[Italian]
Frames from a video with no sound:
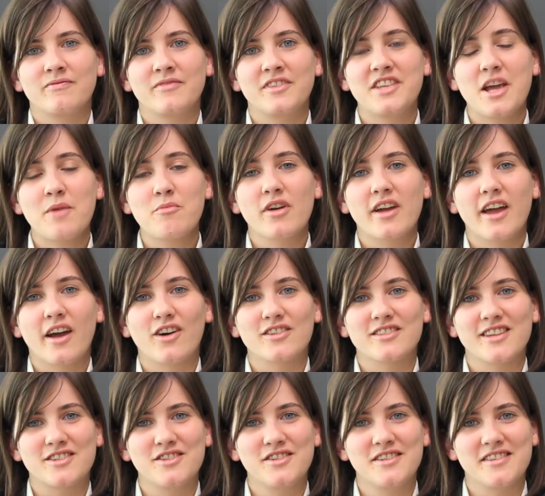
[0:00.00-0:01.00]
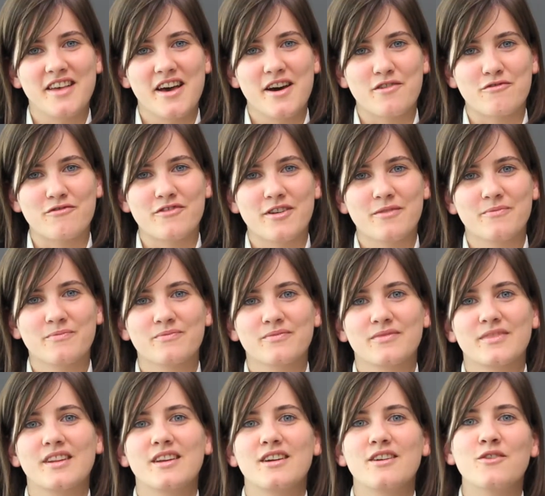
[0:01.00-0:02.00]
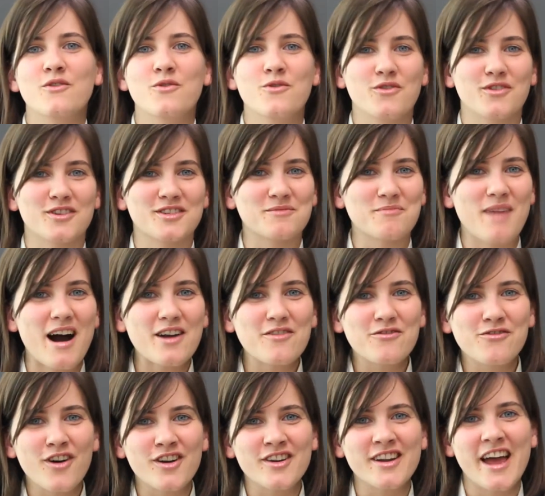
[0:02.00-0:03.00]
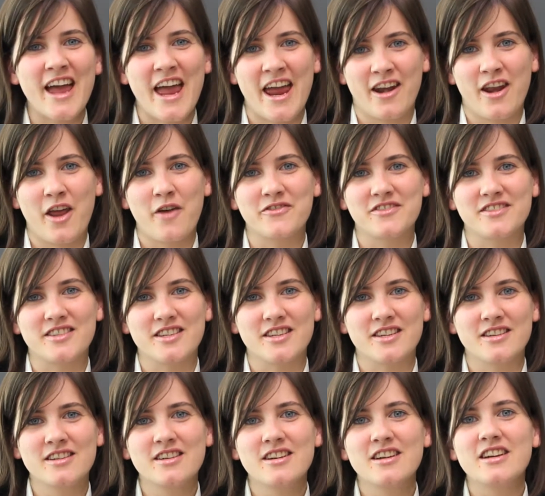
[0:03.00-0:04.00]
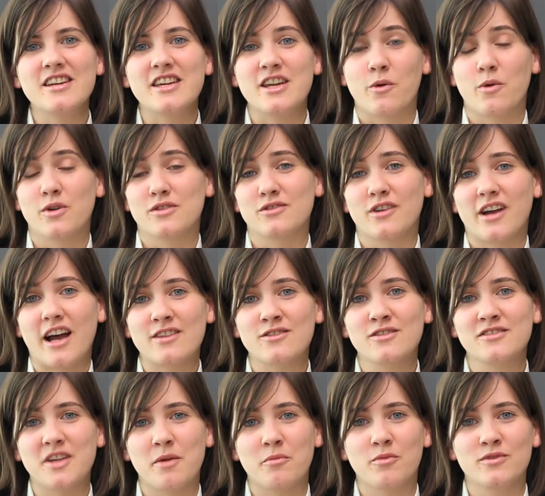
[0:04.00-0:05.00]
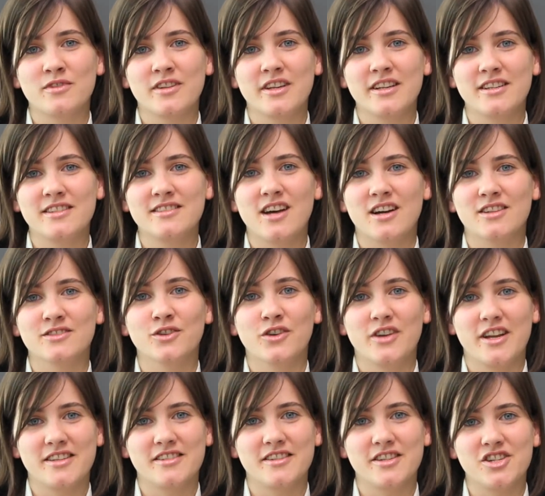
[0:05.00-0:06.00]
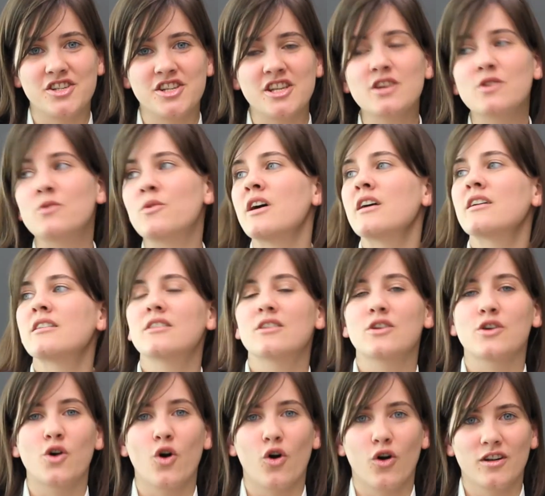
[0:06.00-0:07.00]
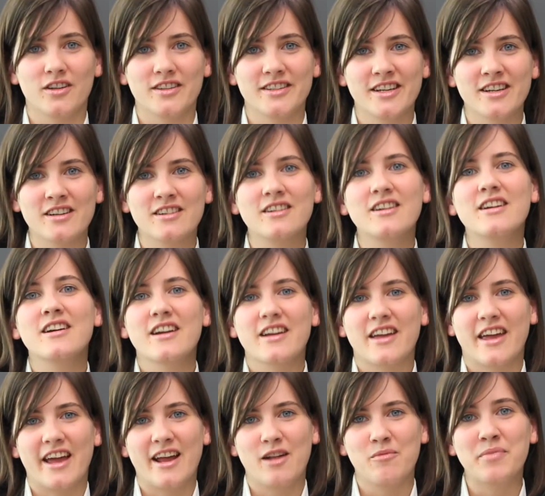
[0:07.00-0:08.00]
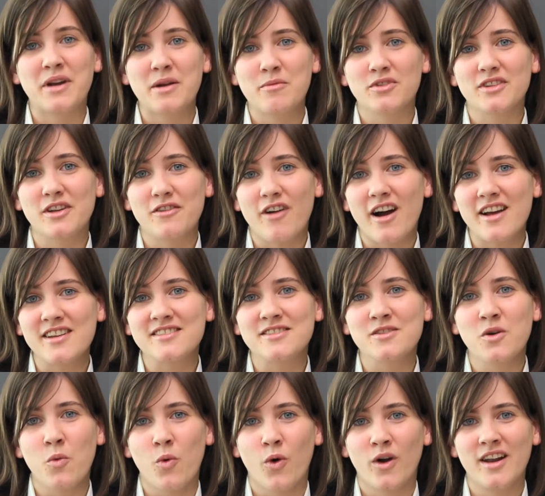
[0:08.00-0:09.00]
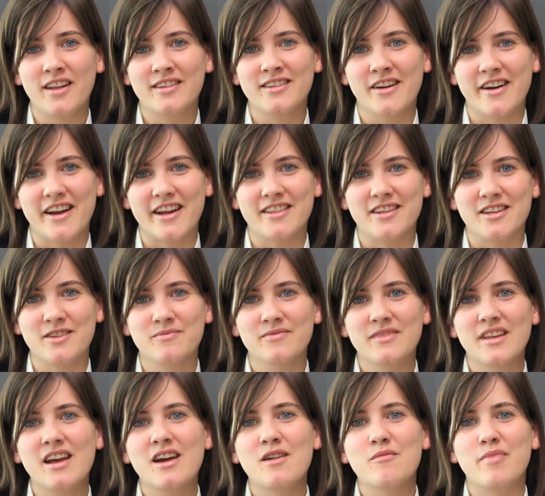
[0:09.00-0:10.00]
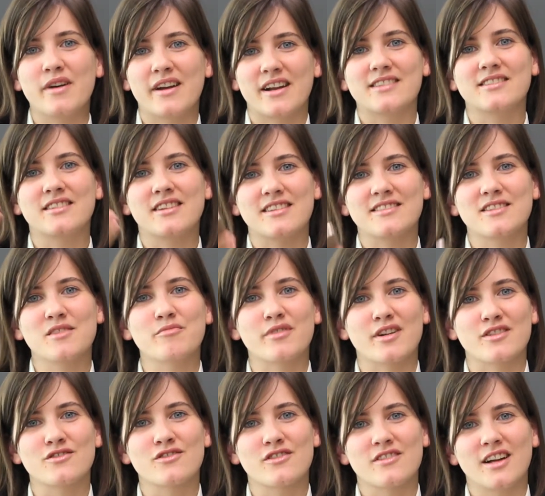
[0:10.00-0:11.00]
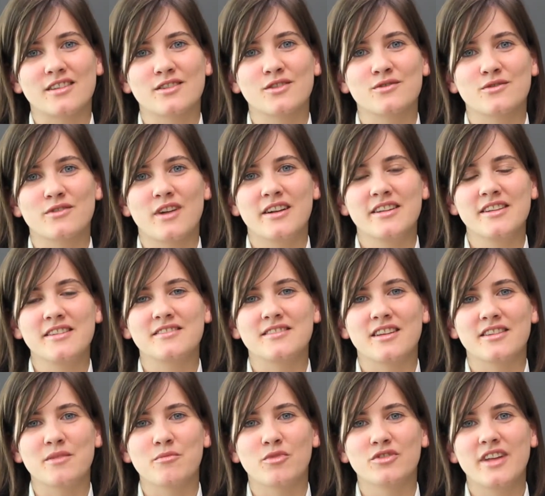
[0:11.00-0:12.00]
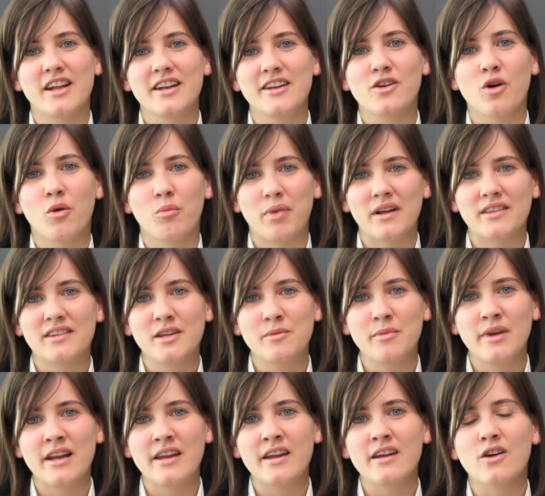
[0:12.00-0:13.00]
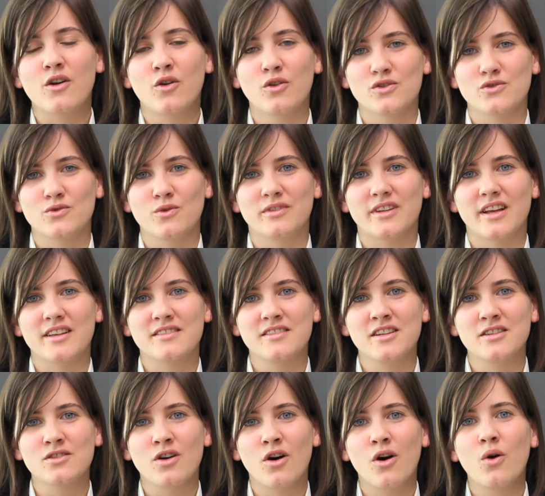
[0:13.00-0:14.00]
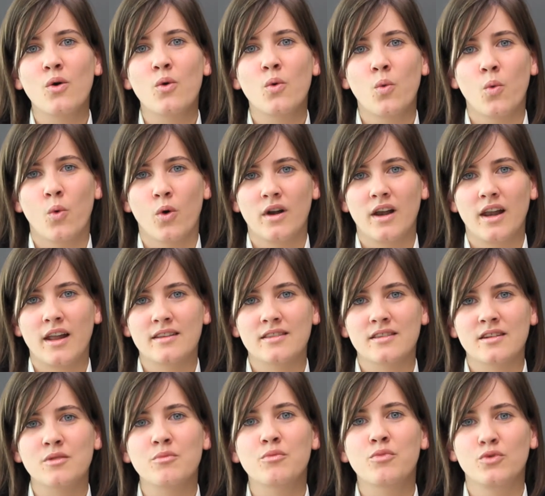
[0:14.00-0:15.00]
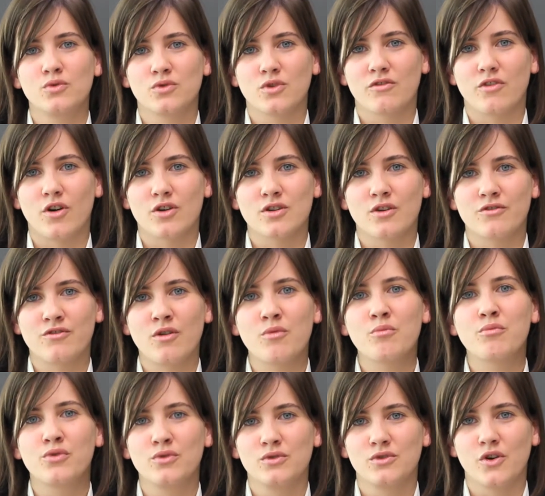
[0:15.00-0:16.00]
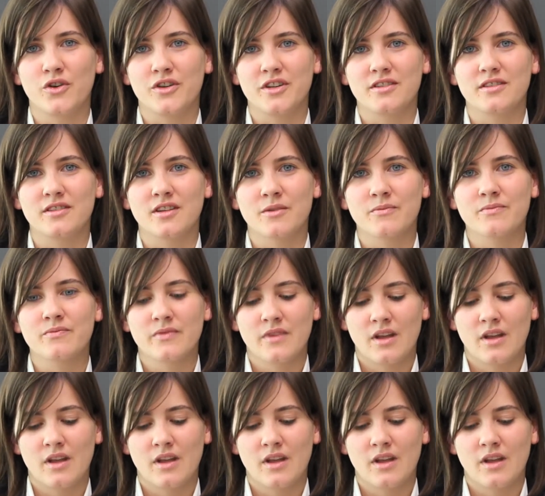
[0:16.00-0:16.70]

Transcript: Vediamo che cosa ci serve. Uno smartphone NFC. In questo caso stiamo utilizzando l'S5 Gold, che è il primo device wallet ready. Per essere sempre aggiornato sulla lista dei modelli compatibili, consulta il sito wallet.vodafone.it.